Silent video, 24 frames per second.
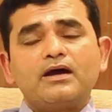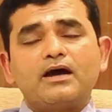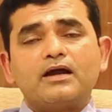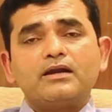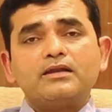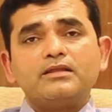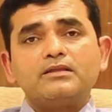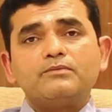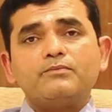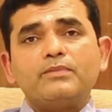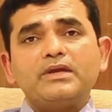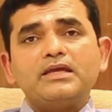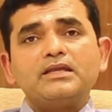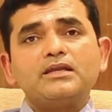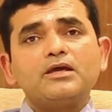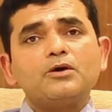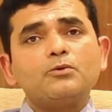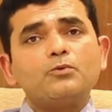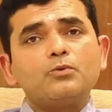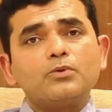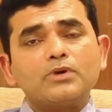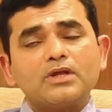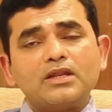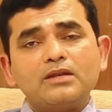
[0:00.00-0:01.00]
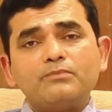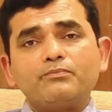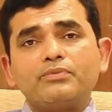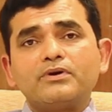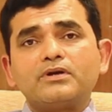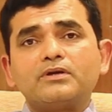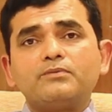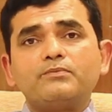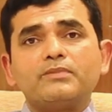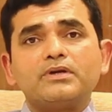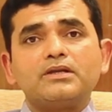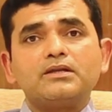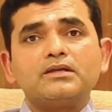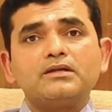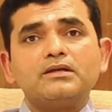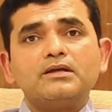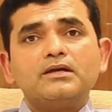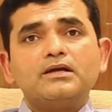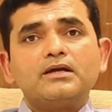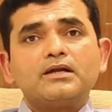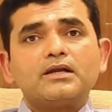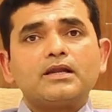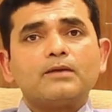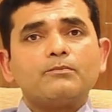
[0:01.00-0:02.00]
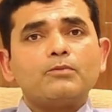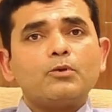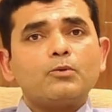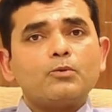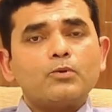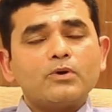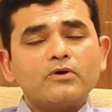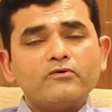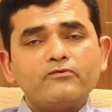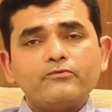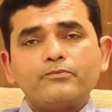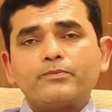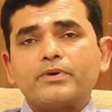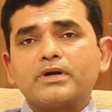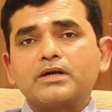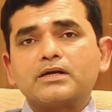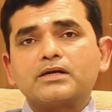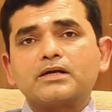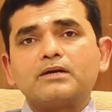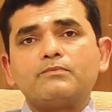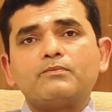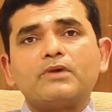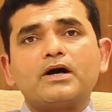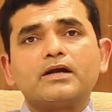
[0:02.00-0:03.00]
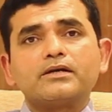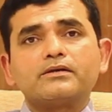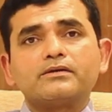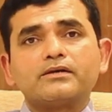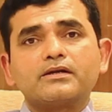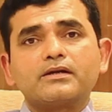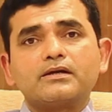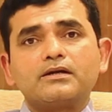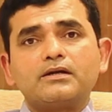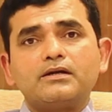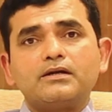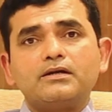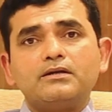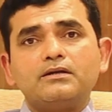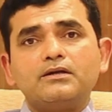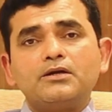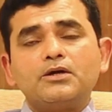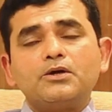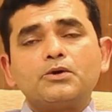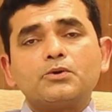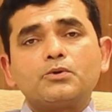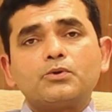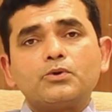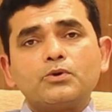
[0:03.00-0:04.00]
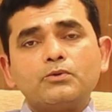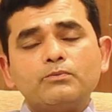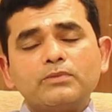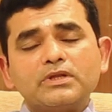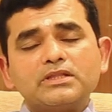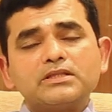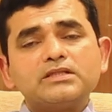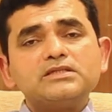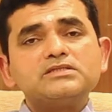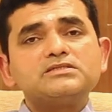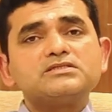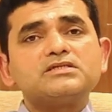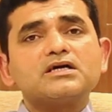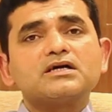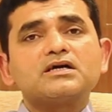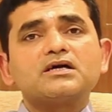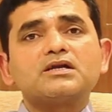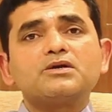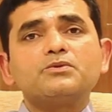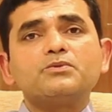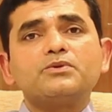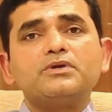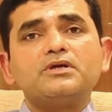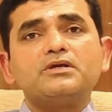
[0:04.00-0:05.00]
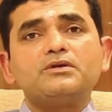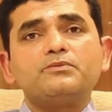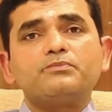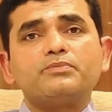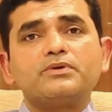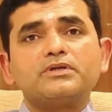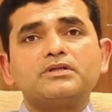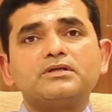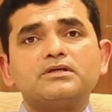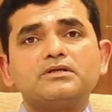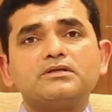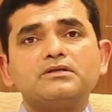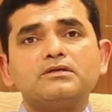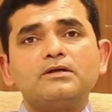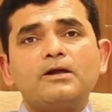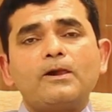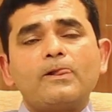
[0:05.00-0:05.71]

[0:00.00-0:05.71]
அண்ட் இது மெயினாக உடல் பருமன் நம்ம உணவு பழக்க மாற்றங்கள் குடும்பத்தில் சக்கரை நோய் இருப்பது